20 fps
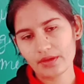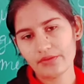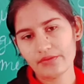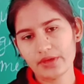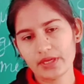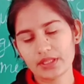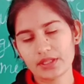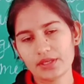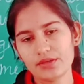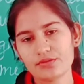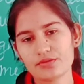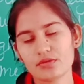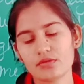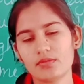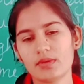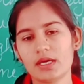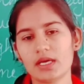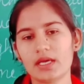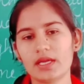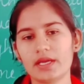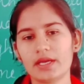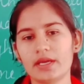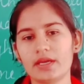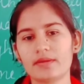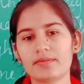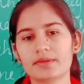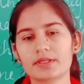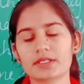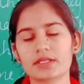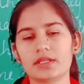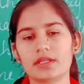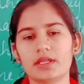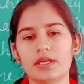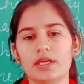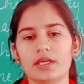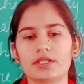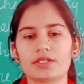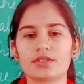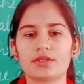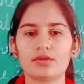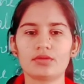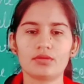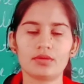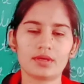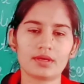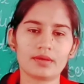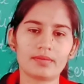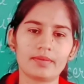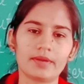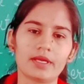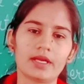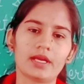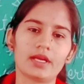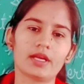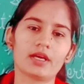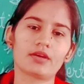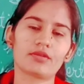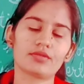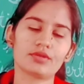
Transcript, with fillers: व्यक्ति उसको बाहर रहना पसंद है किसी को घर पे रहना